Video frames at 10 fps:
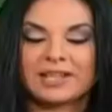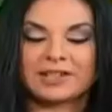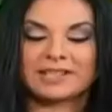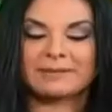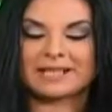
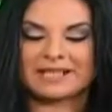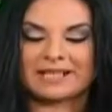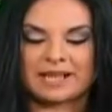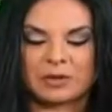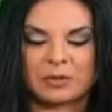ellos se
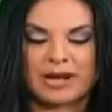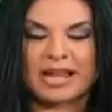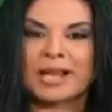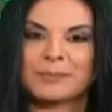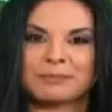basan en
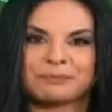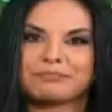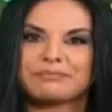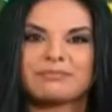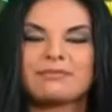una
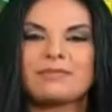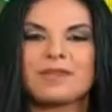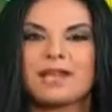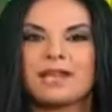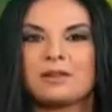
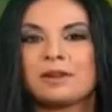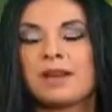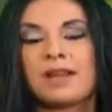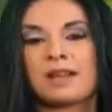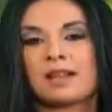en
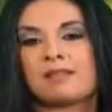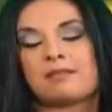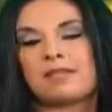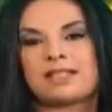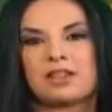una,
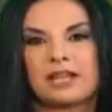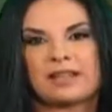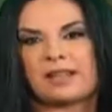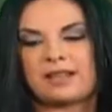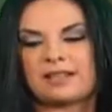en una
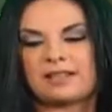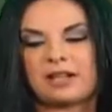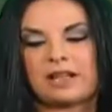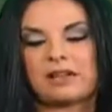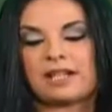historia del
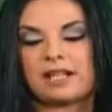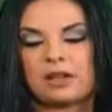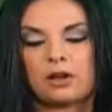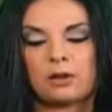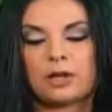historiador y
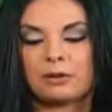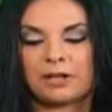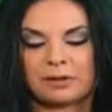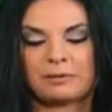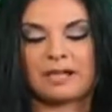arqueólogo
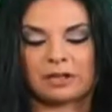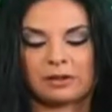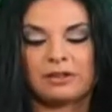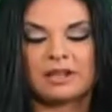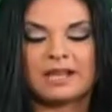Eduardo
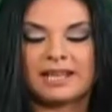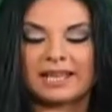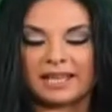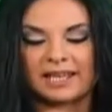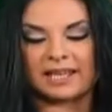Merlo,
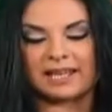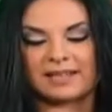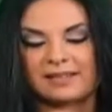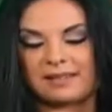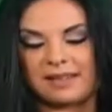que
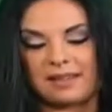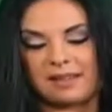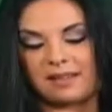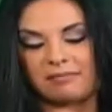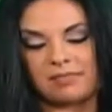
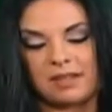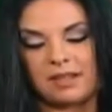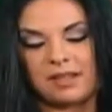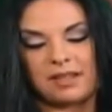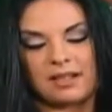este,
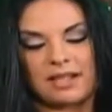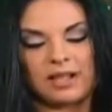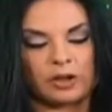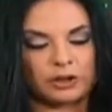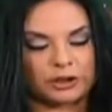
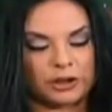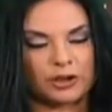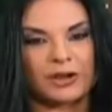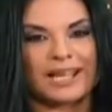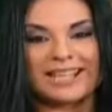
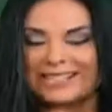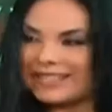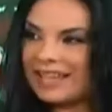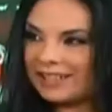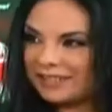encontró
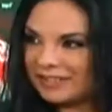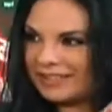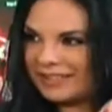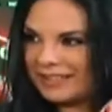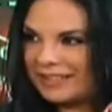esta,
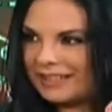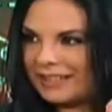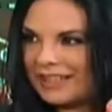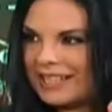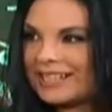
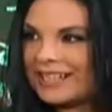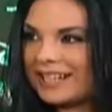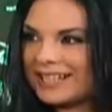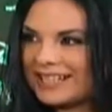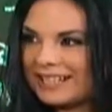este
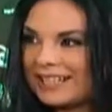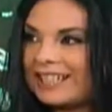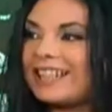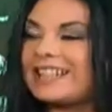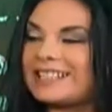
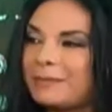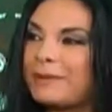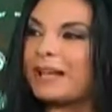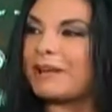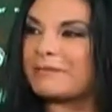
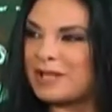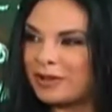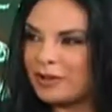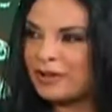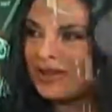pergamino,